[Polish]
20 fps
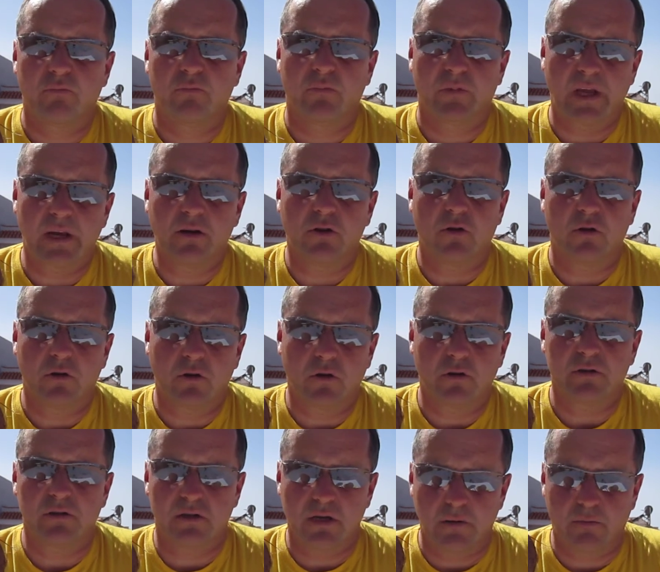Ten
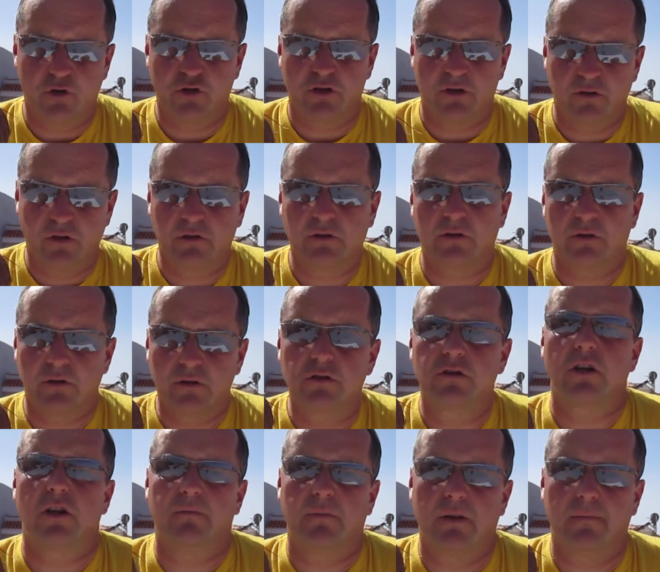kokos nie może dotknąć
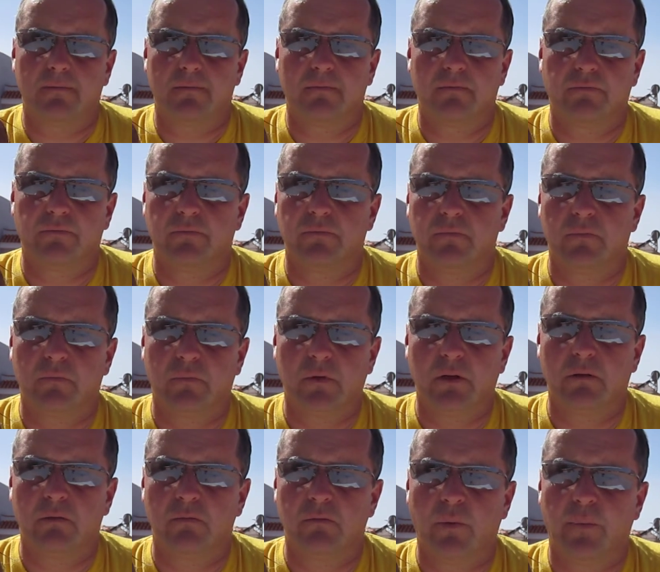ziemi.
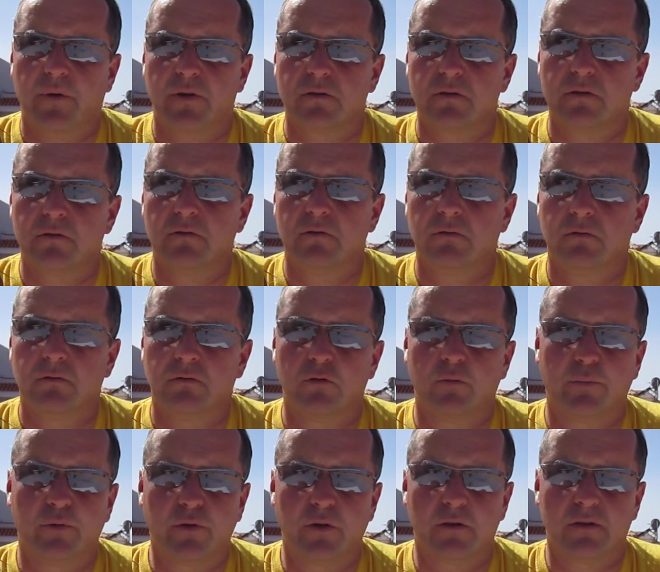Po prostu
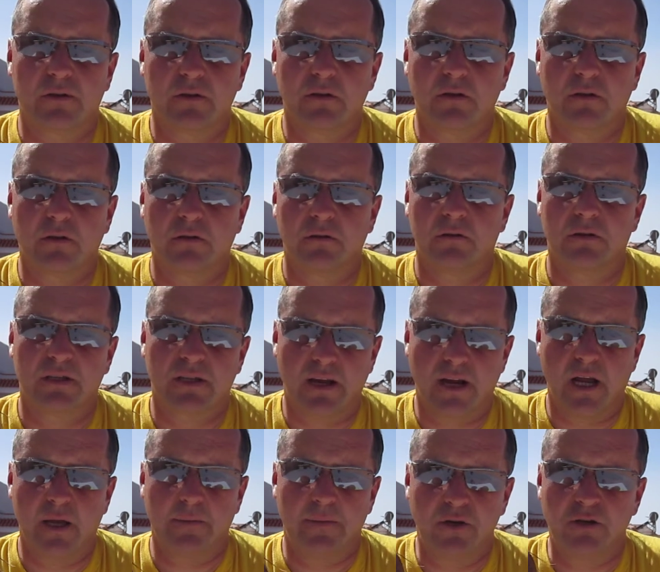kupując go
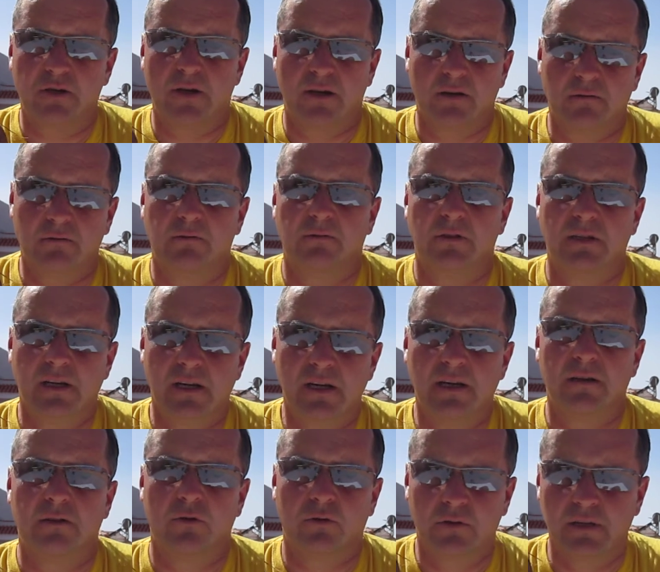starajmy się nie
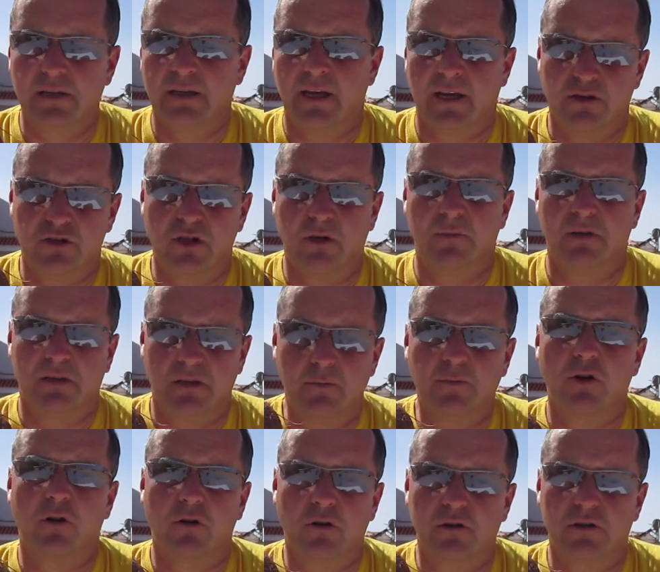dotykać ziemi tym
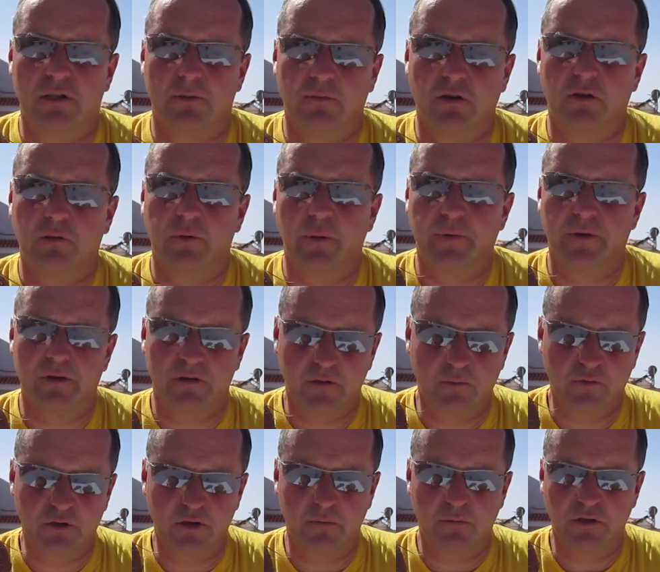kokosem. On po prostu
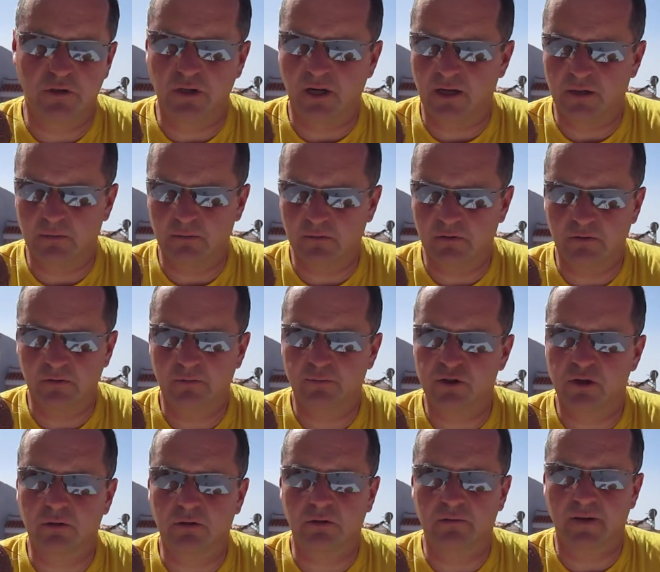musi być
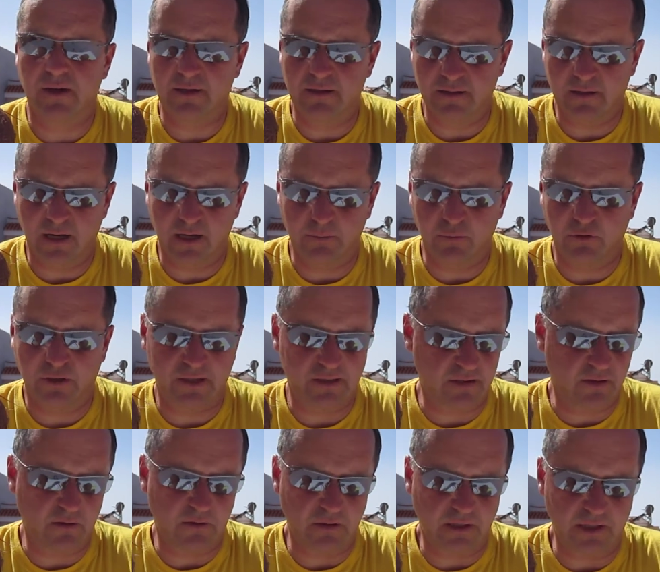przygotowany albo na
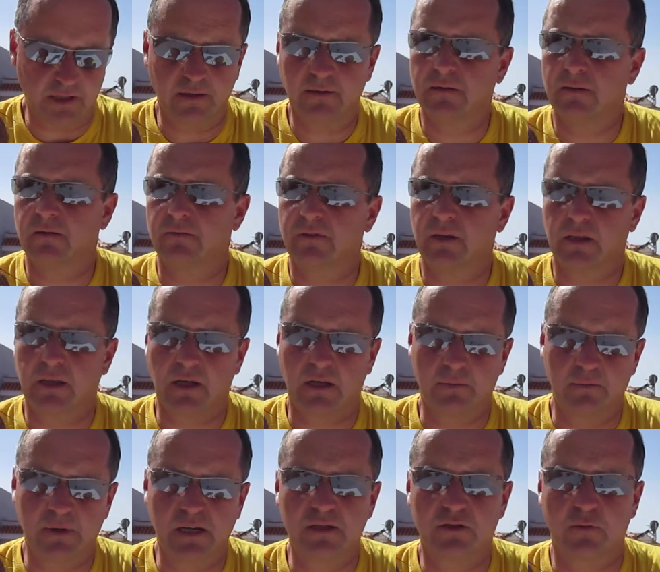stole, w
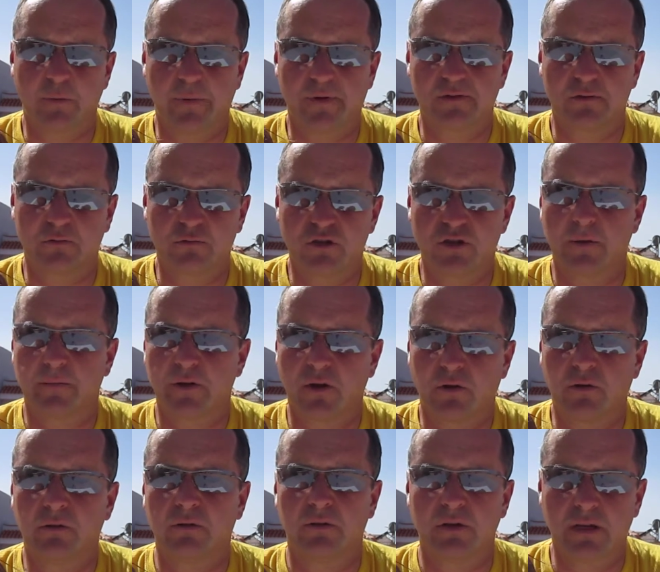takim miejscu po prostu, żeby
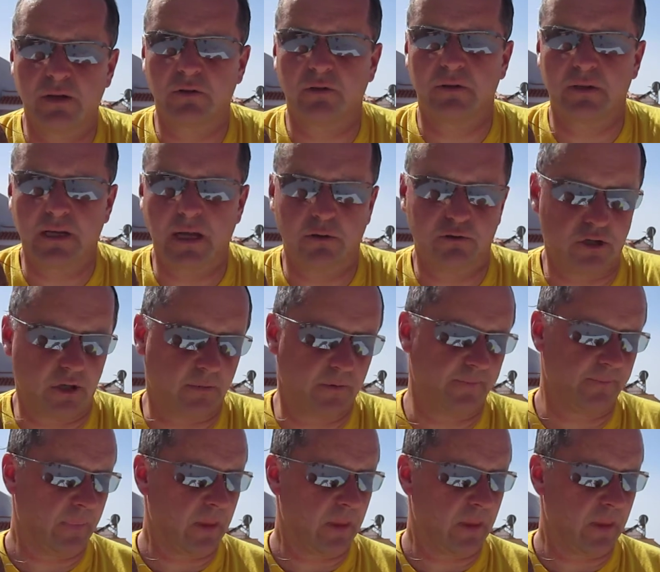on nie dotykał ziemi.